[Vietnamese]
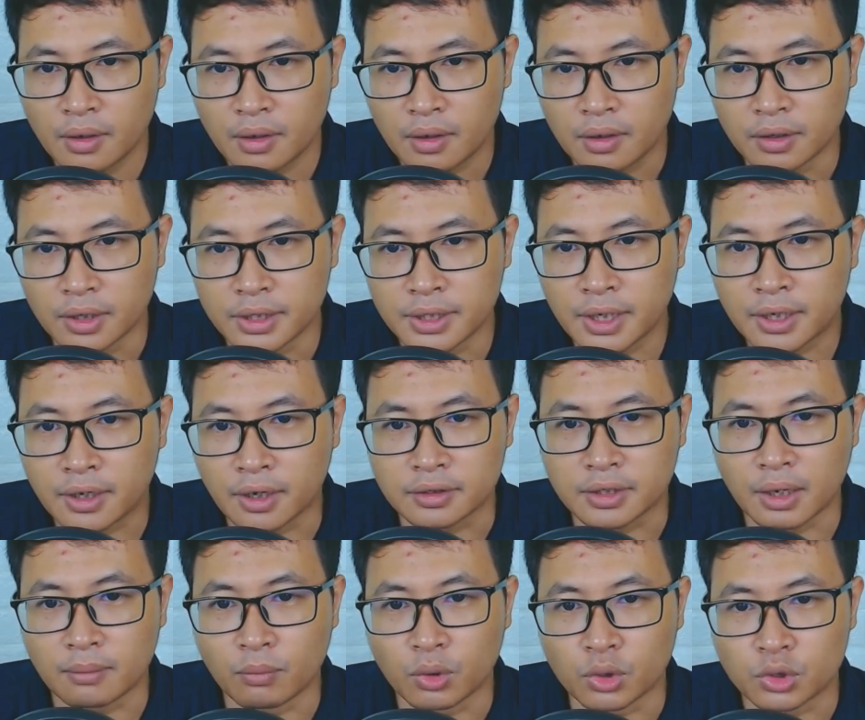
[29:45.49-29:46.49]
Ngươi nên cẩn
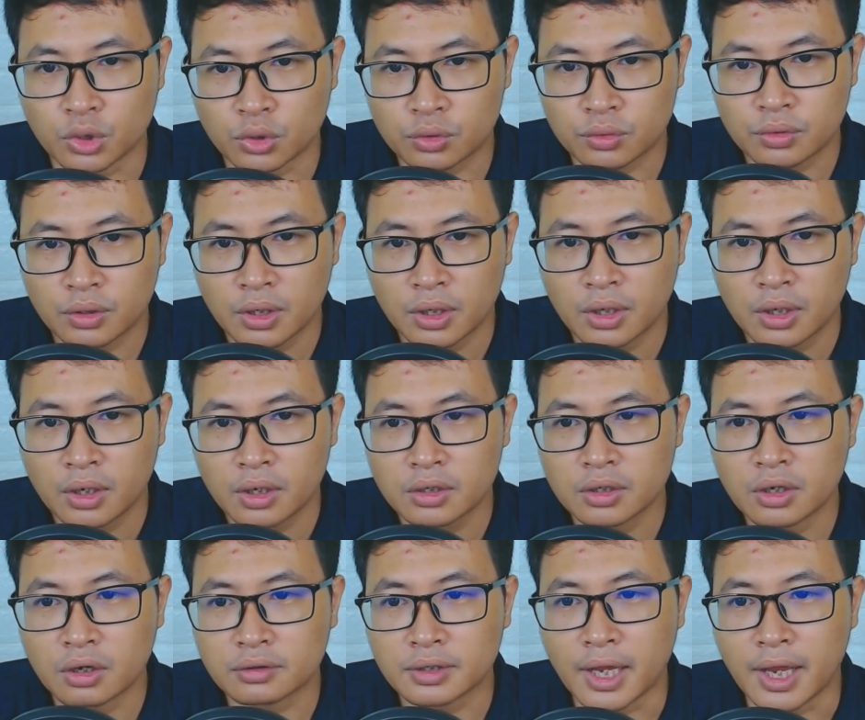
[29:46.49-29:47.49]
thận một chút
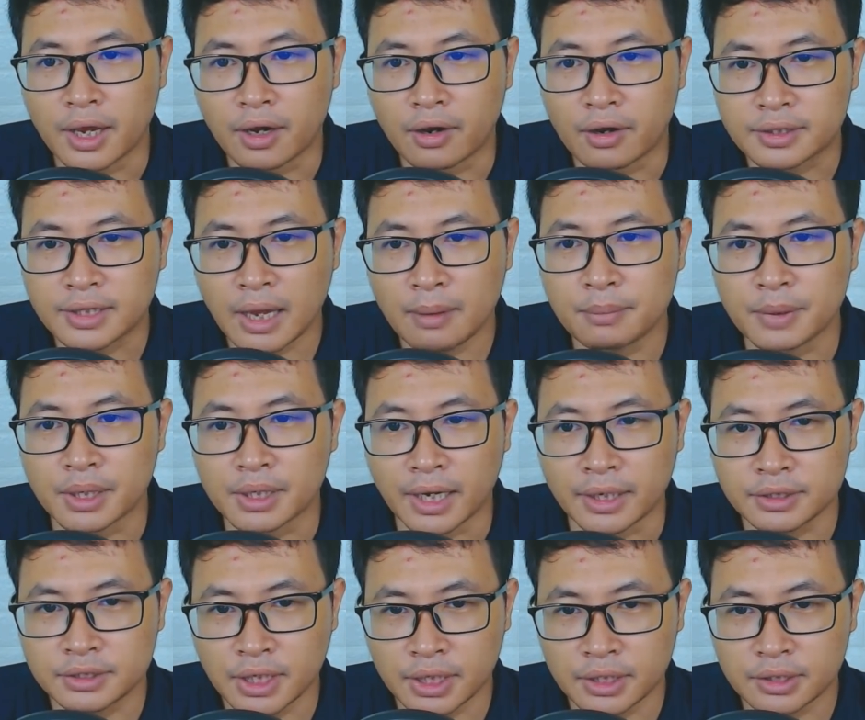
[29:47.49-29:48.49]
Đừng để người ta bị
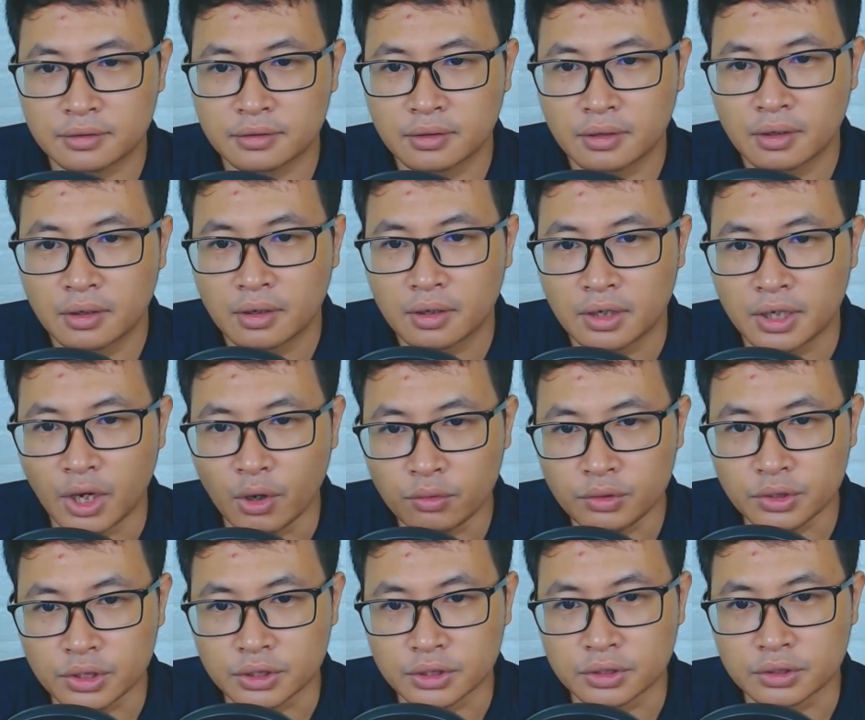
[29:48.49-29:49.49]
đánh chết Nếu
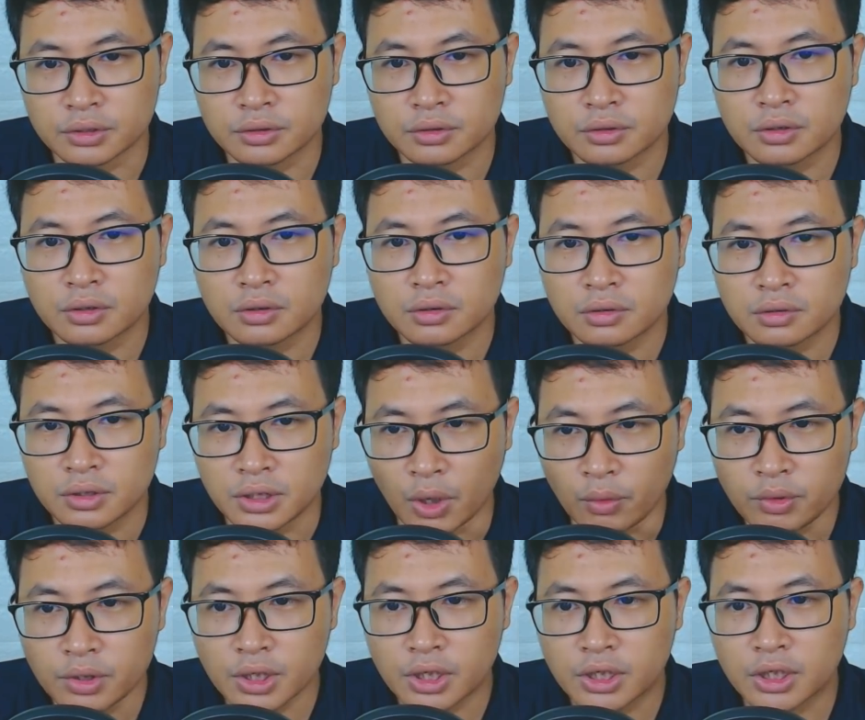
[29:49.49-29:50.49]
như
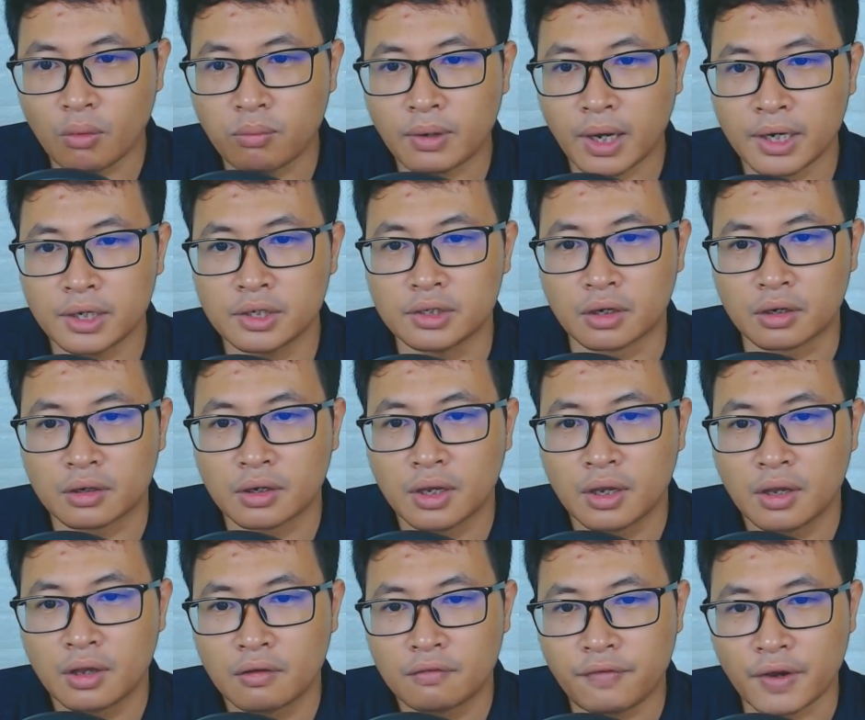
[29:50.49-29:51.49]
nếu như không ngăn được
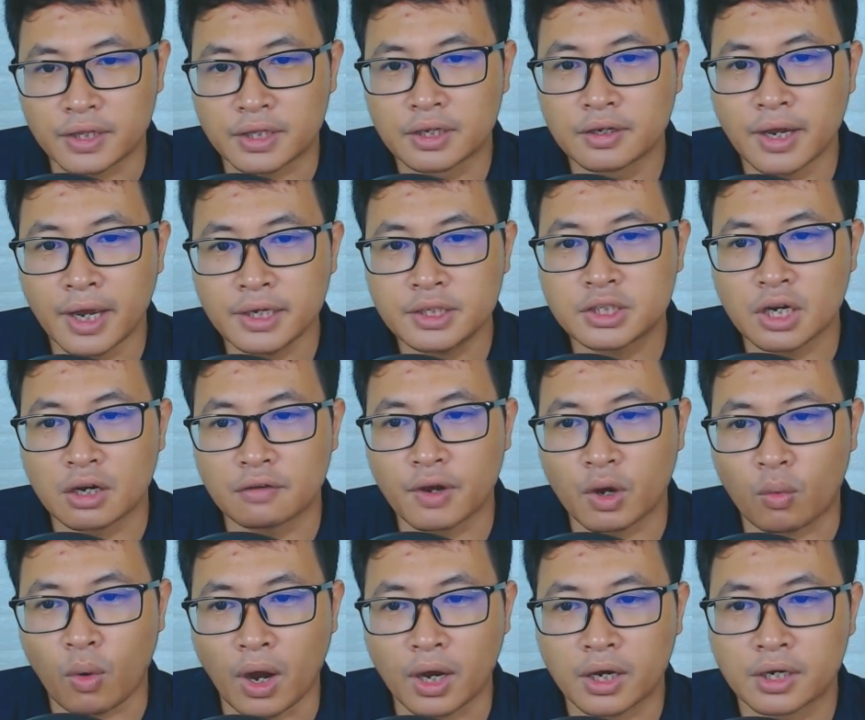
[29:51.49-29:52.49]
Vậy thì ngươi hãy trở
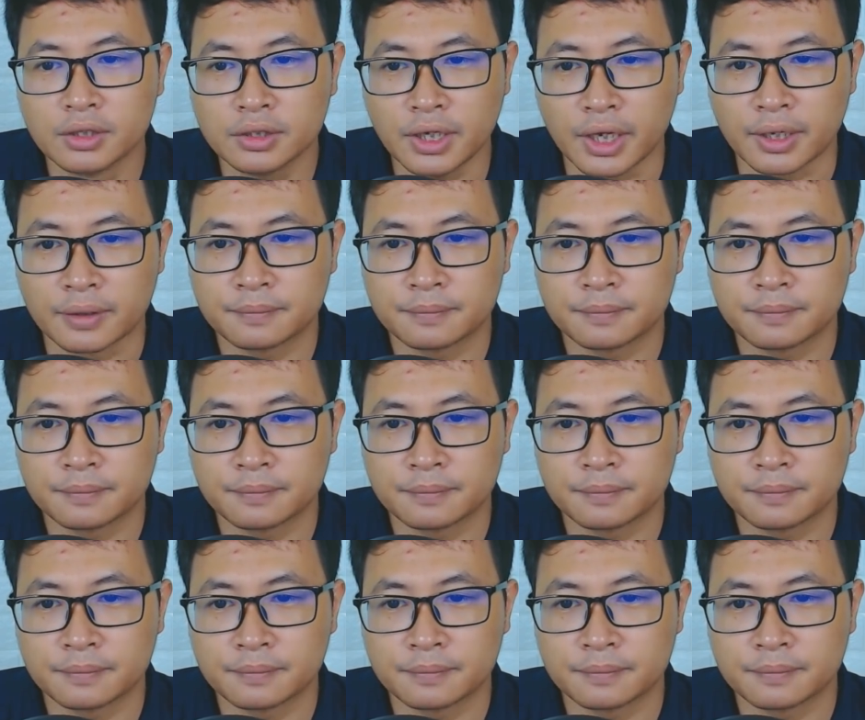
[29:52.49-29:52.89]
về quá khứ đi